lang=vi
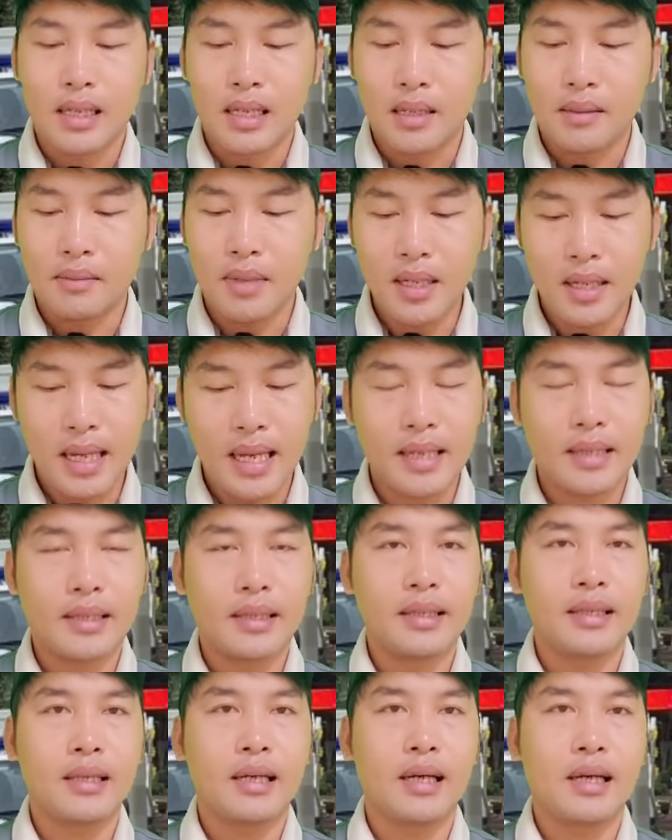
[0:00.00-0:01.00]
Mới đây
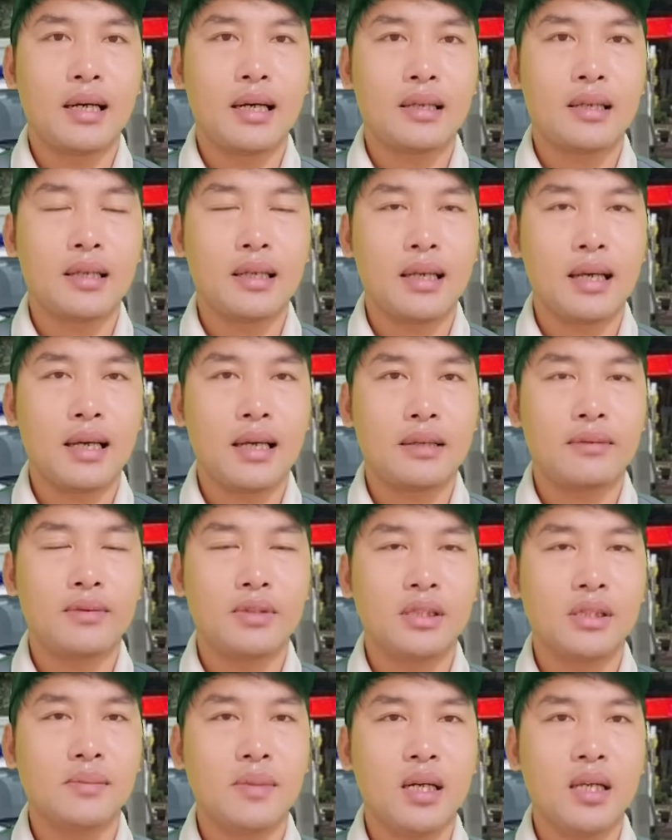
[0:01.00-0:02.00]
thì à, Đinh Lan
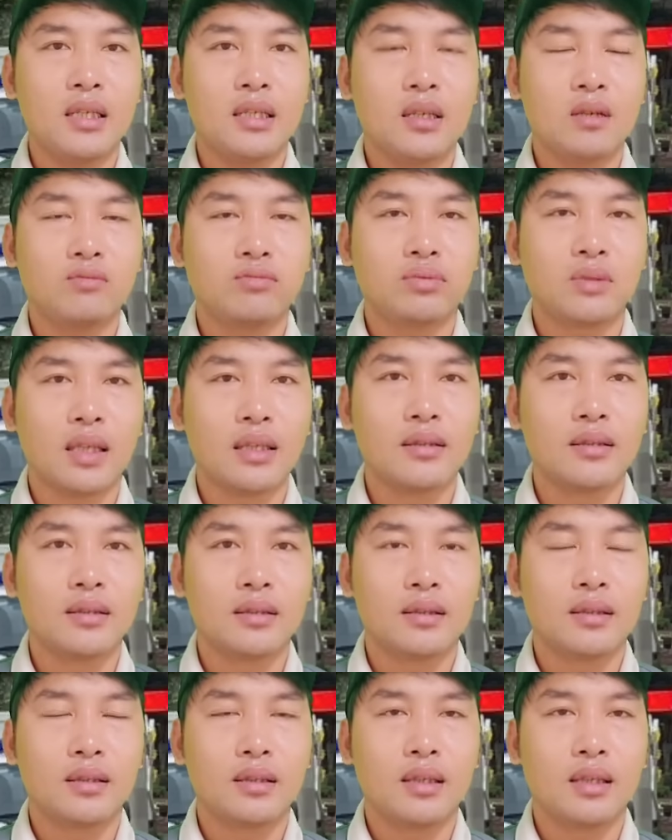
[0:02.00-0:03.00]
vừa mới thông tin
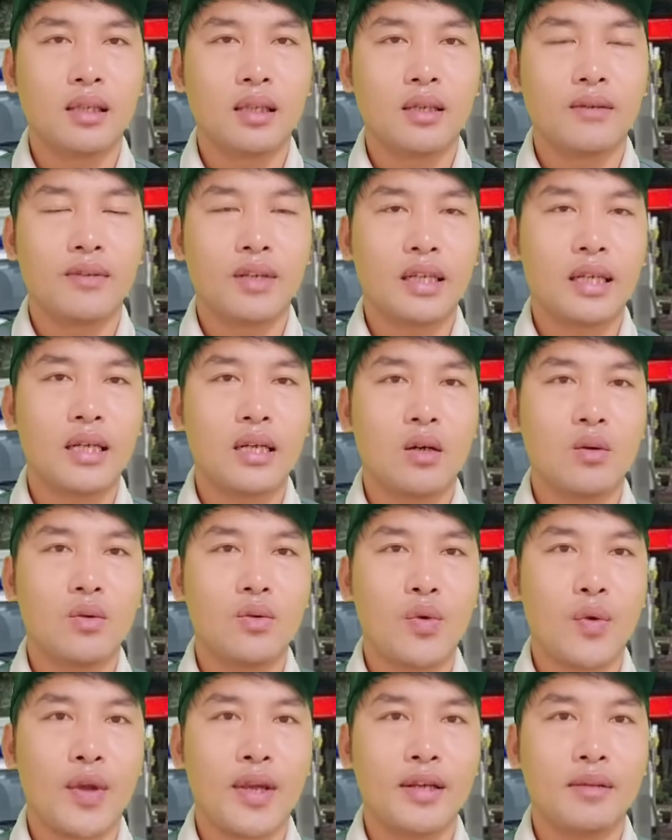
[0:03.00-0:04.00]
à, về cái
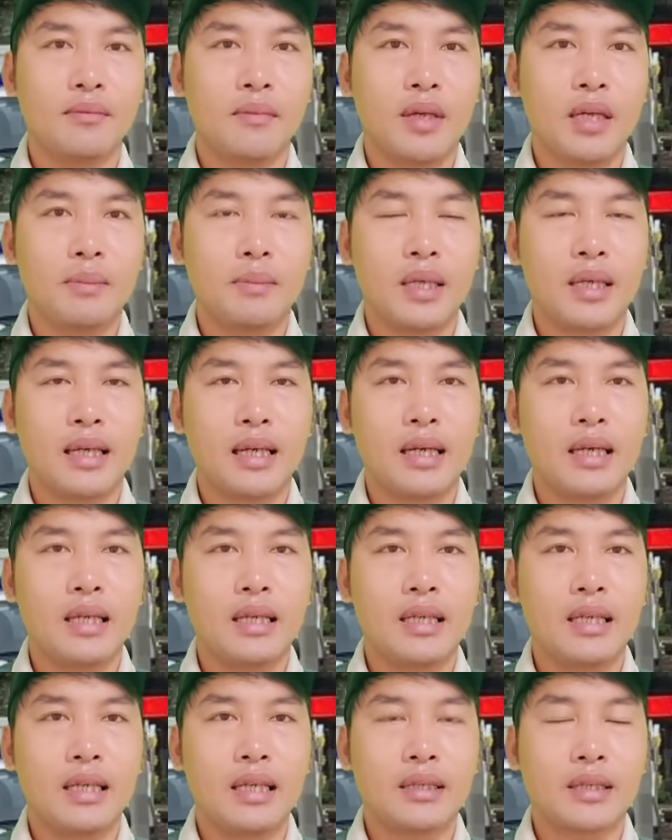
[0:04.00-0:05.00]
câu chuyện mà mình đã
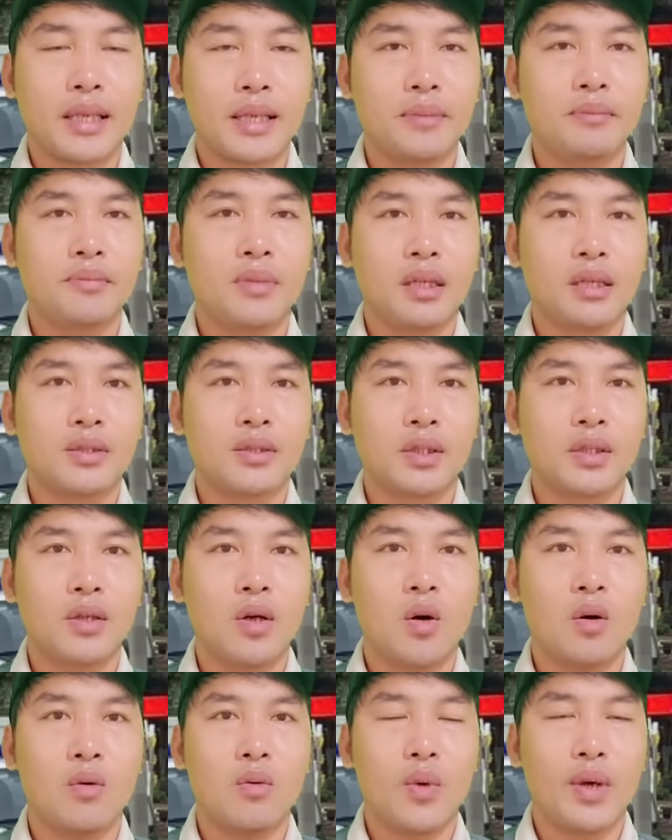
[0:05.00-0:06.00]
đi à, tìm luật sư
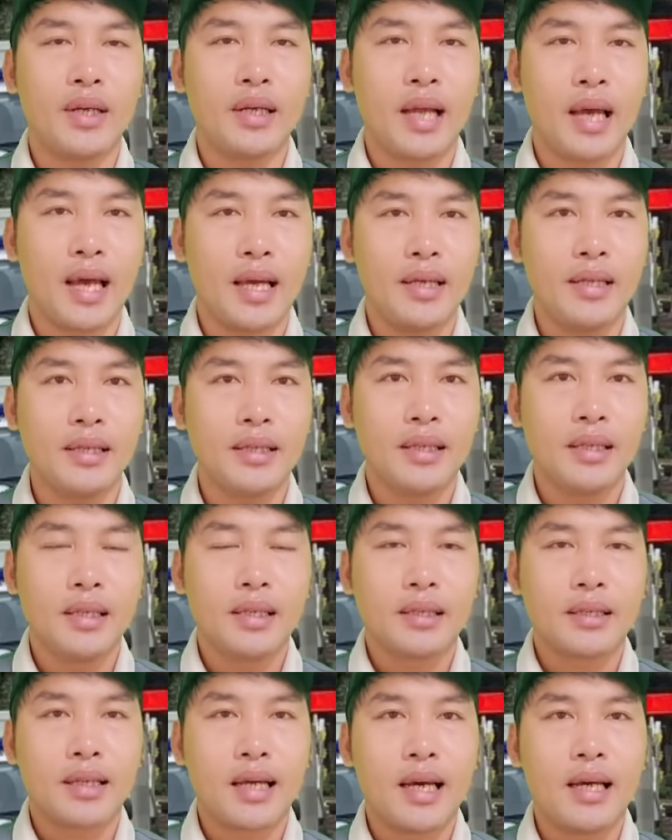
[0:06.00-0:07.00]
Hồ Nguyên Lễ
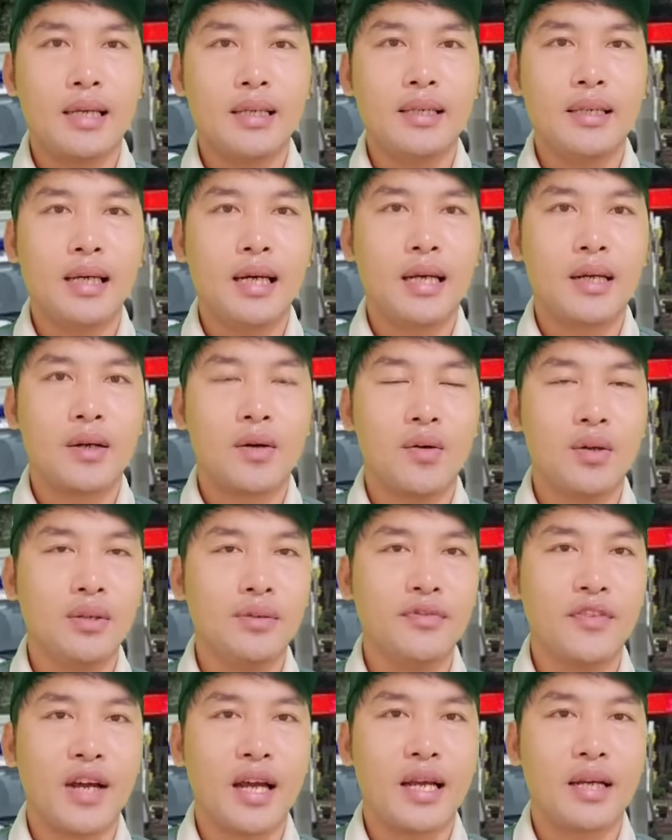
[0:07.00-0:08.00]
để à,
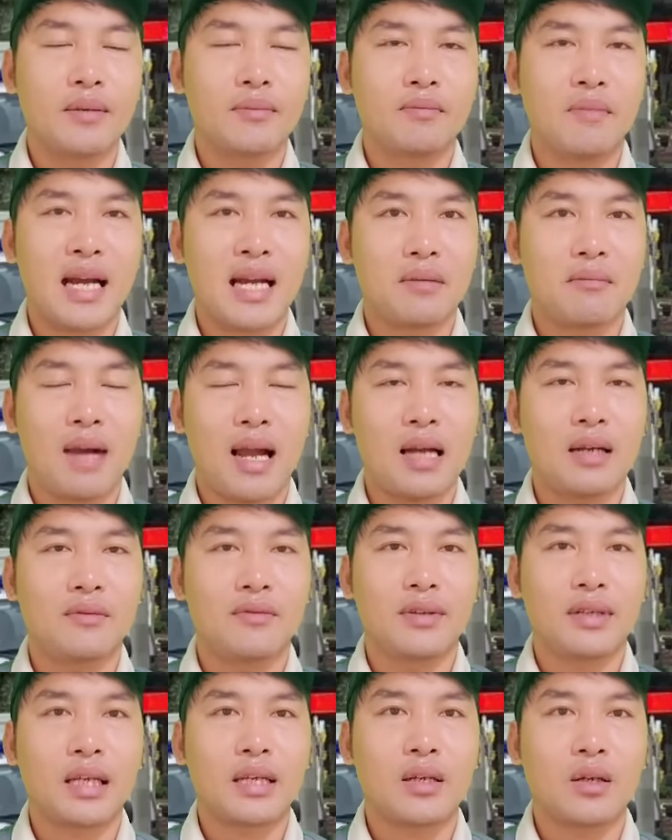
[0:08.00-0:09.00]
nói về bàn bạc
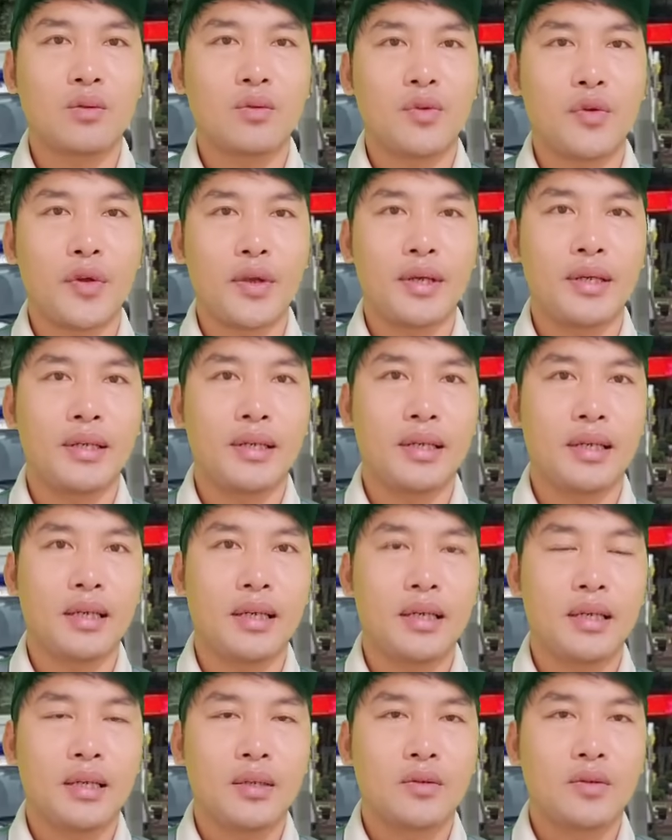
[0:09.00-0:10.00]
về cái câu chuyện
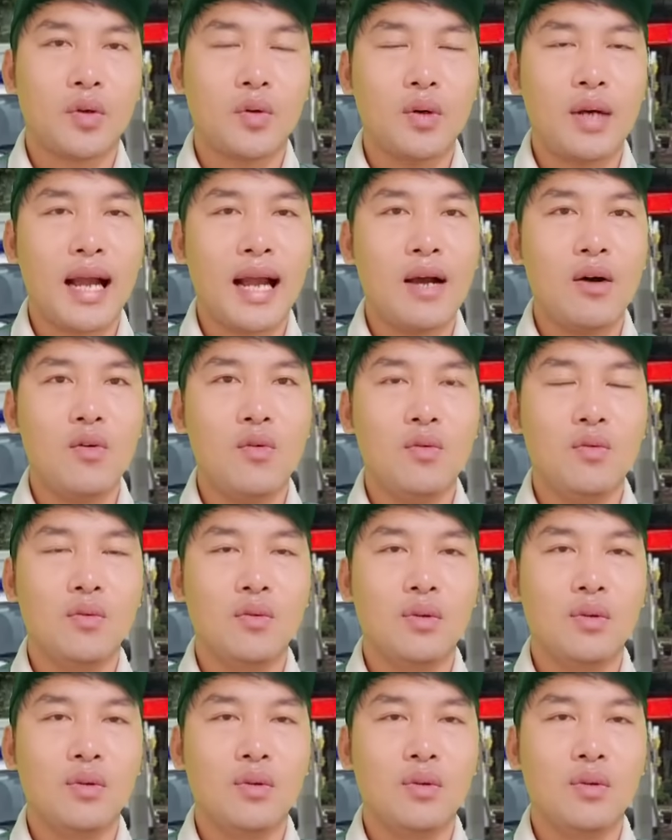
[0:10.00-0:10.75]
tố cáo